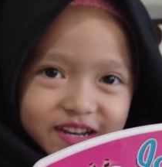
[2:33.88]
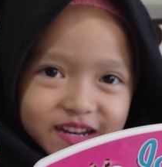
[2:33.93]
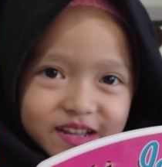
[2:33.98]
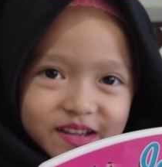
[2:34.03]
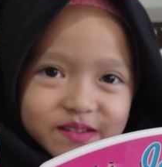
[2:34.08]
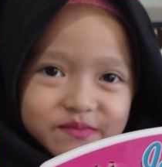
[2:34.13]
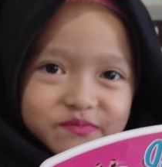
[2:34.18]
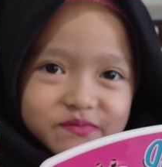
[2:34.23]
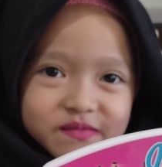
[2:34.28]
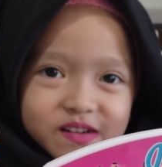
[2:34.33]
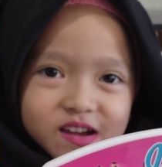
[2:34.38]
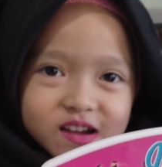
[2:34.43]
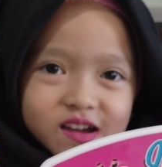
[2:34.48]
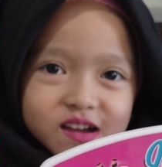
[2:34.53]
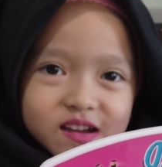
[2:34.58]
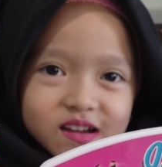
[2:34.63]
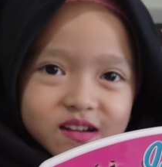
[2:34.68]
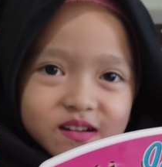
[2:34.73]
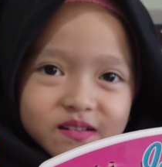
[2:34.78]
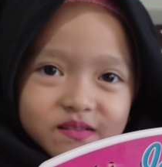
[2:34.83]
ini
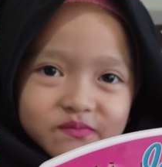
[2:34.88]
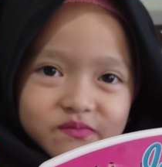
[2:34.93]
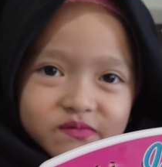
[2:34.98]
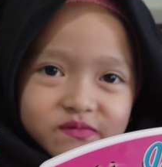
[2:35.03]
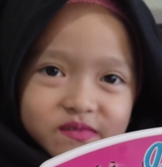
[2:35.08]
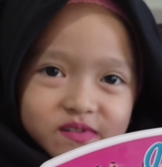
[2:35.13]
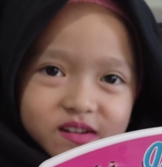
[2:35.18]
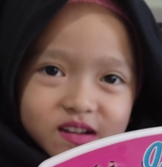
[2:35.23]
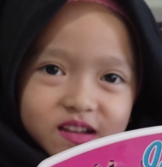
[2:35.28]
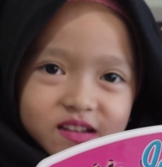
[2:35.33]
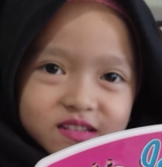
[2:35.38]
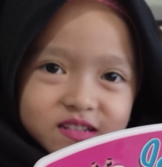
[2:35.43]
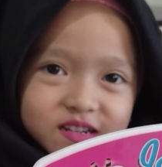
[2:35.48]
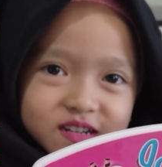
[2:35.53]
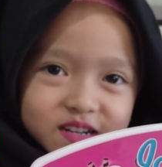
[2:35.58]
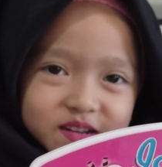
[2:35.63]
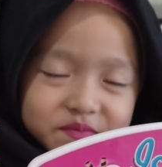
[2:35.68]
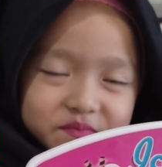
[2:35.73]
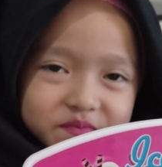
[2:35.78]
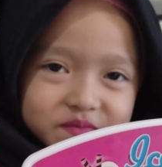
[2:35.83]
es
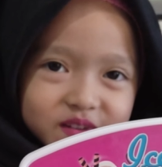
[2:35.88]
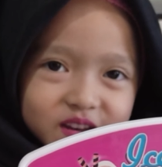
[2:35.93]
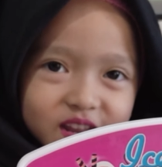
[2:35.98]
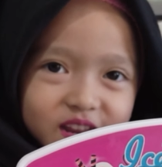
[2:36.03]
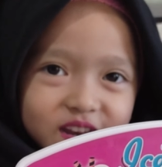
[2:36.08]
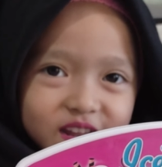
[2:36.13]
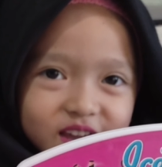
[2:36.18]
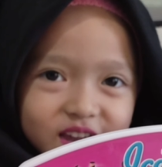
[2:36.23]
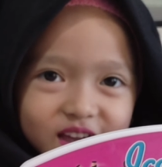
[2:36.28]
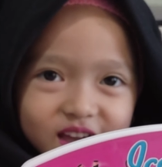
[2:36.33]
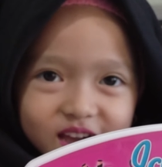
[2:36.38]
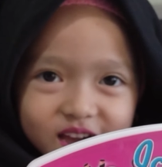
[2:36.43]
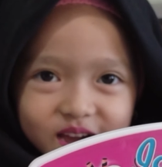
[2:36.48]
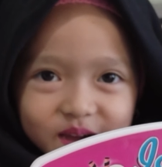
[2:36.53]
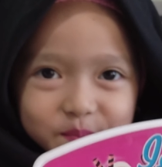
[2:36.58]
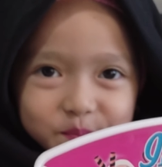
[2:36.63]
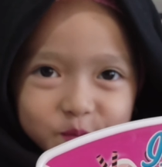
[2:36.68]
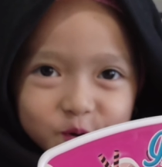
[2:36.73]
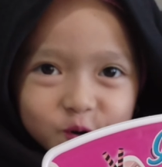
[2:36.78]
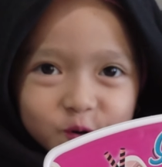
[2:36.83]
krim nenek
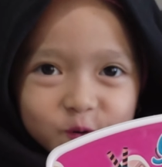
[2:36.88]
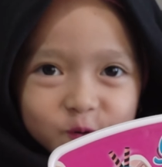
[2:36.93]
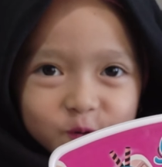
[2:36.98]
kamu